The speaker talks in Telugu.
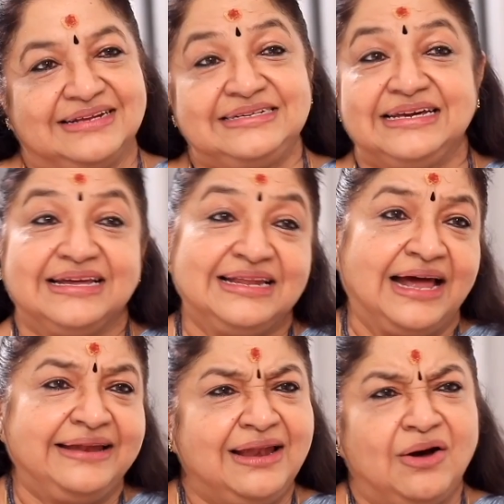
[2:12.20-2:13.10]
షీ కెన్
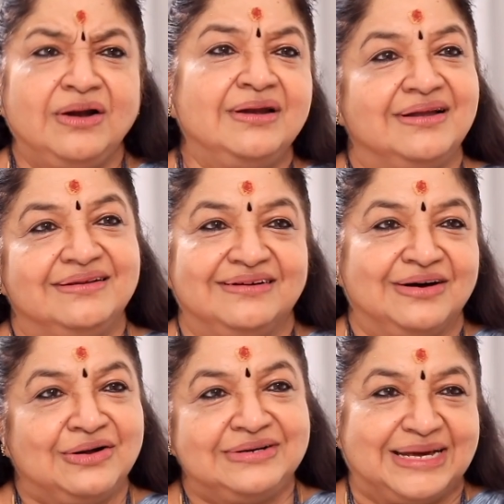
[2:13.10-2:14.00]
హ్యాండిల్ ఆల్
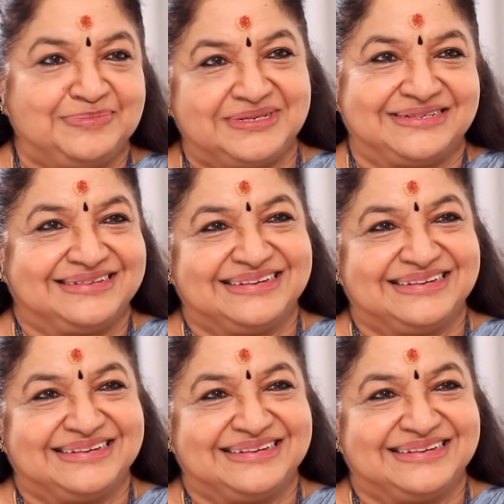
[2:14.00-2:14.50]
ఆల్ టైప్స్